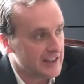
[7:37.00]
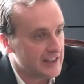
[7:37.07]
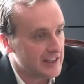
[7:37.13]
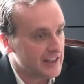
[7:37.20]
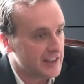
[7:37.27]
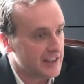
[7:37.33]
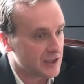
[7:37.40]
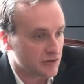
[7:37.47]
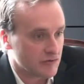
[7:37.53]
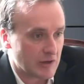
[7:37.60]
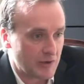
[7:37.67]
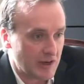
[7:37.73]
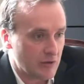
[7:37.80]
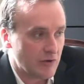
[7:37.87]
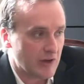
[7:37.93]
y es
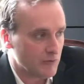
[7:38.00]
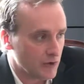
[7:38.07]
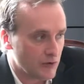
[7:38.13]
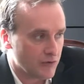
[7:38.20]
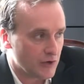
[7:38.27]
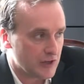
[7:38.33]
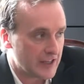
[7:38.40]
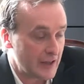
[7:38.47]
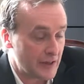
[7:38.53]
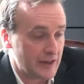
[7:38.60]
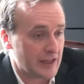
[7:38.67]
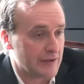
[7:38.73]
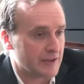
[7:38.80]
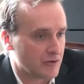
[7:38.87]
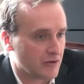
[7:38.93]
una película muy fuerte y
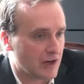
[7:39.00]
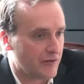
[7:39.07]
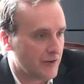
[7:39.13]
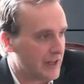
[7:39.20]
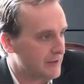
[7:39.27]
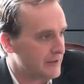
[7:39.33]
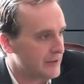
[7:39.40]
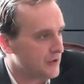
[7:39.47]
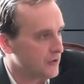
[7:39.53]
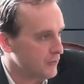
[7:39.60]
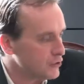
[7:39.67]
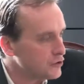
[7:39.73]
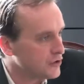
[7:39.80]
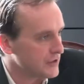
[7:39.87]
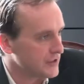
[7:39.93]
cinematográficamente
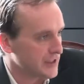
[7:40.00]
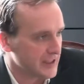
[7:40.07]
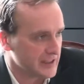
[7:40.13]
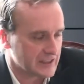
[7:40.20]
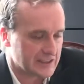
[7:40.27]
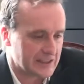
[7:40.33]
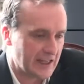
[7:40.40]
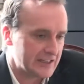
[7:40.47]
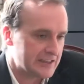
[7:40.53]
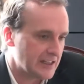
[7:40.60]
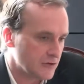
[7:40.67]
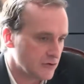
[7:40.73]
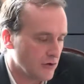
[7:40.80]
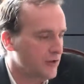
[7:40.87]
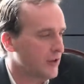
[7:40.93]
con mucho interés. Está
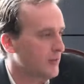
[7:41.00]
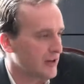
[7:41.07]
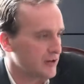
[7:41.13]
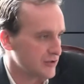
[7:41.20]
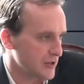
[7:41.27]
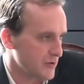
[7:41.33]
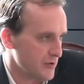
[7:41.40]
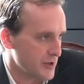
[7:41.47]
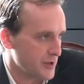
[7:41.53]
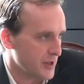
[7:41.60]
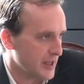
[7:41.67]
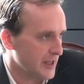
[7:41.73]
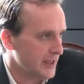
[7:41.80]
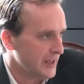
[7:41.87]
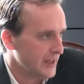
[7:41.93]
hecha en 12 planos
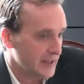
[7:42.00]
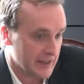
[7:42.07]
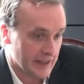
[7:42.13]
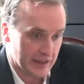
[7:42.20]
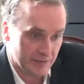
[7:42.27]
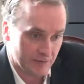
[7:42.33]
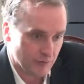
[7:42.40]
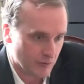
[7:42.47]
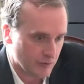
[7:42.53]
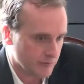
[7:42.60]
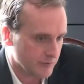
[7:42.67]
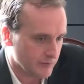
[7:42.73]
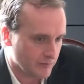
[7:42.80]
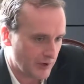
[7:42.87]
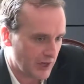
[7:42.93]
secuencia y hay
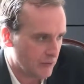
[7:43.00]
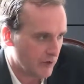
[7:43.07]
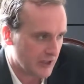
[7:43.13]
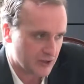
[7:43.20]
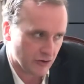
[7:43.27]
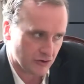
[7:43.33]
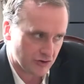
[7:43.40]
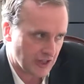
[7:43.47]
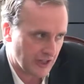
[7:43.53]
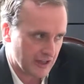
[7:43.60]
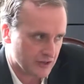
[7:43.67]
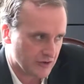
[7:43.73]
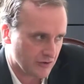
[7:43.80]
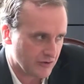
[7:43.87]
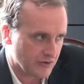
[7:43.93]
mm, películas
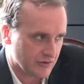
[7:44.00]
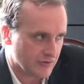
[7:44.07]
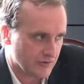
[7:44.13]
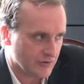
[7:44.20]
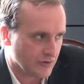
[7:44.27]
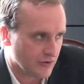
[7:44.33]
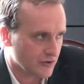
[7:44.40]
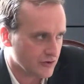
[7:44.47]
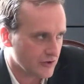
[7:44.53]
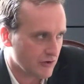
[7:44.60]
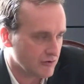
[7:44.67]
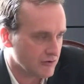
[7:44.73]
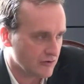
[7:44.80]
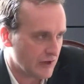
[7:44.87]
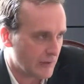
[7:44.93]
contadas con, con los
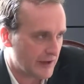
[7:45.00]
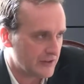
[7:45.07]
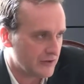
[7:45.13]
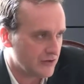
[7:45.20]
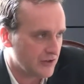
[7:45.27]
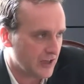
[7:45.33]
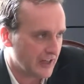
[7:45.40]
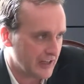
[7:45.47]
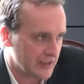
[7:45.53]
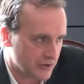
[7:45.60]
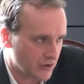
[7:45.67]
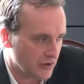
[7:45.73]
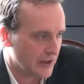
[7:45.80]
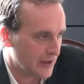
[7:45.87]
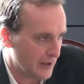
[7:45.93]
dedos de una mano en la
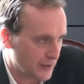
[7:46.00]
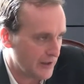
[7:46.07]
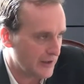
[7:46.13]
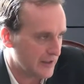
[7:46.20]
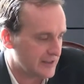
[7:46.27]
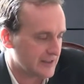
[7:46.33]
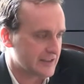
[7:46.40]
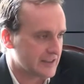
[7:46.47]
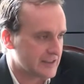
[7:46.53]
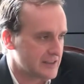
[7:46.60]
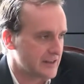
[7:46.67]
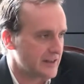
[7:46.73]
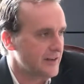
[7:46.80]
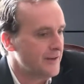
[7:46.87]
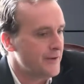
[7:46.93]
historia del cine hechas
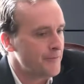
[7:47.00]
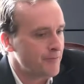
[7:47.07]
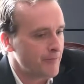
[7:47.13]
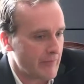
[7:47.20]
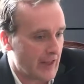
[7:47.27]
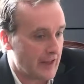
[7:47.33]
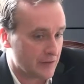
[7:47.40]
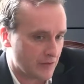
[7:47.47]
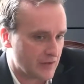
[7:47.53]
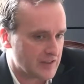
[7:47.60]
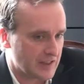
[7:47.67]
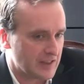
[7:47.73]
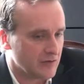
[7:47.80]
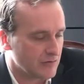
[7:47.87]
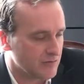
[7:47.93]
así.
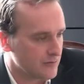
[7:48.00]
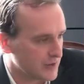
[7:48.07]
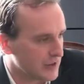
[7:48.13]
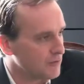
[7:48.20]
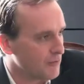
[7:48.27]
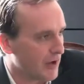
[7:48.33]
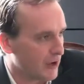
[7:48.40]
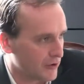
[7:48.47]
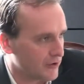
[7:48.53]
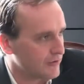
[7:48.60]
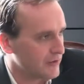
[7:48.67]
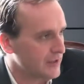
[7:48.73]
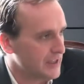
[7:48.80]
Entonces tiene un, tiene un valor.